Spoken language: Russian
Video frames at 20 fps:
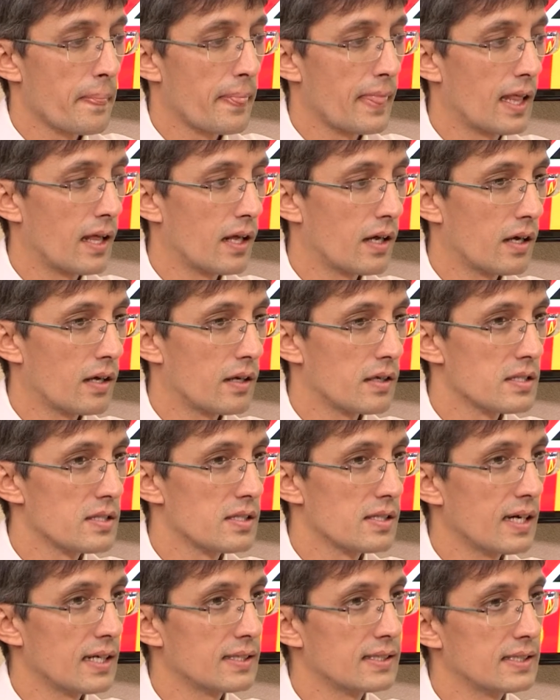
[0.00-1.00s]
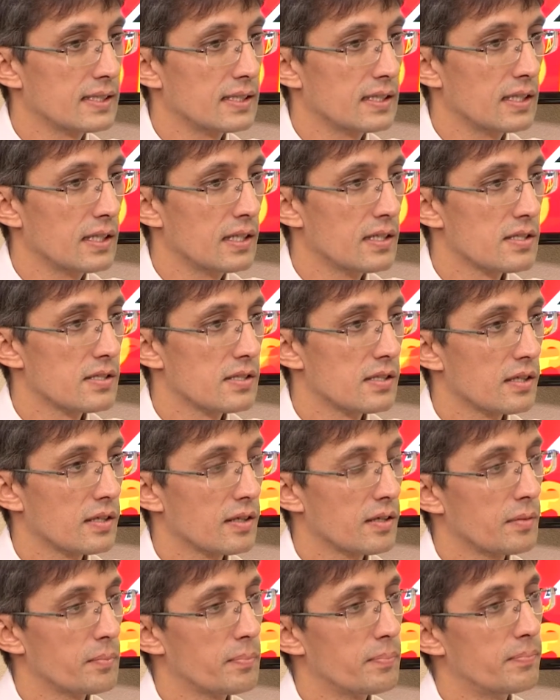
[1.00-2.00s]
э, стать из
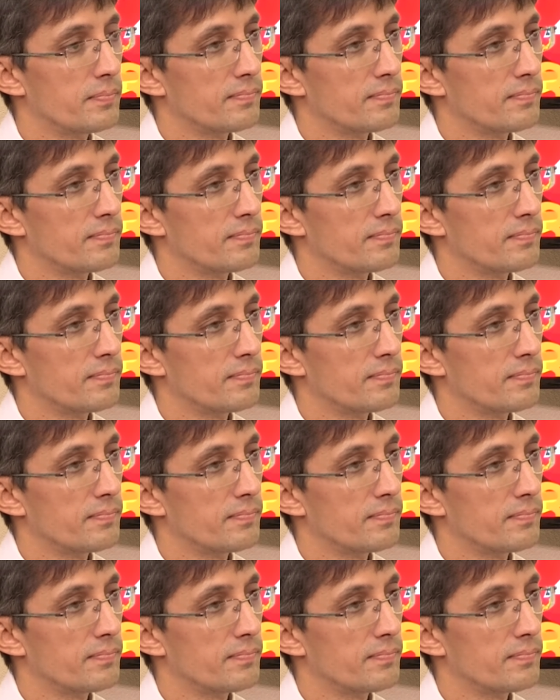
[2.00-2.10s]
э,